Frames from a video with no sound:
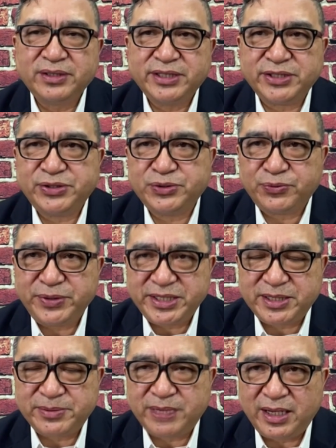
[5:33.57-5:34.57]
这就是为
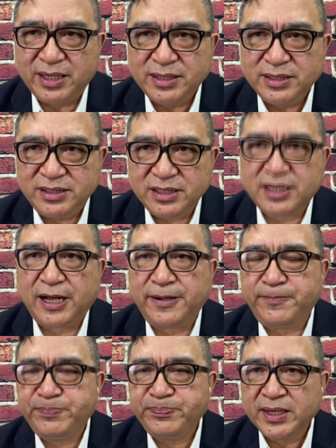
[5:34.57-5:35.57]
什么易
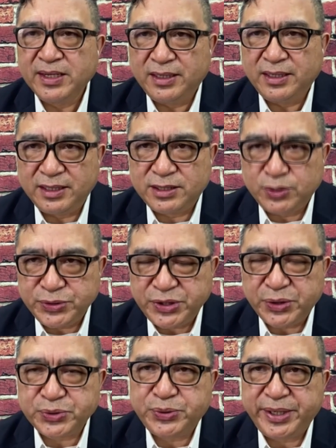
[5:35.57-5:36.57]
纲和周
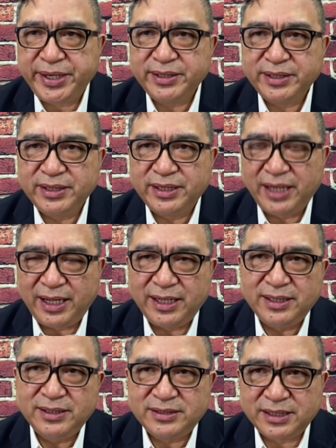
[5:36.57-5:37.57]
小川啊
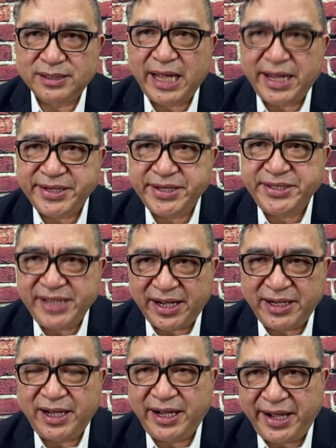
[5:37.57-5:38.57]
这个担任
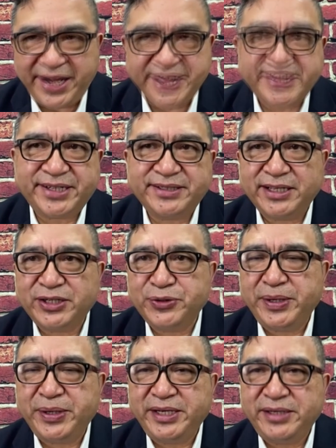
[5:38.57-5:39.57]
央行行长的一个
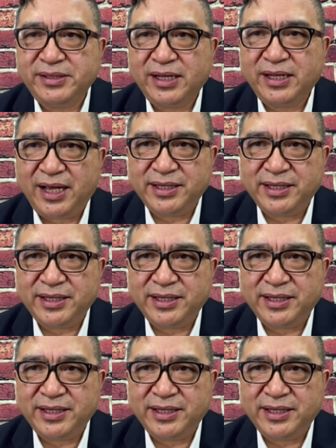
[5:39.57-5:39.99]
原因啊。